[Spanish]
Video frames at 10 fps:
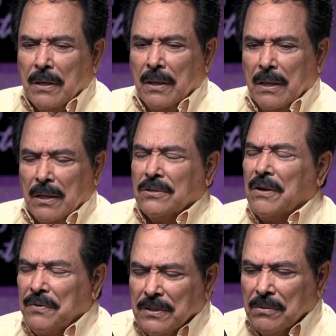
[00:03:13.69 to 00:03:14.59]
de,
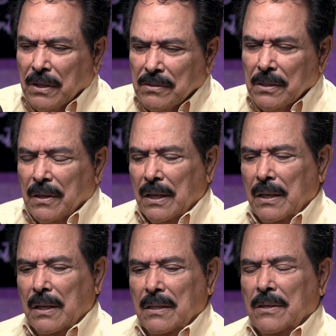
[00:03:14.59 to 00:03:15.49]
los aficionados
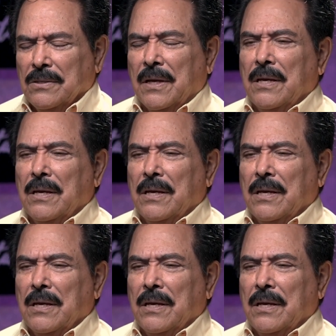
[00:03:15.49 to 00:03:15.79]
de, los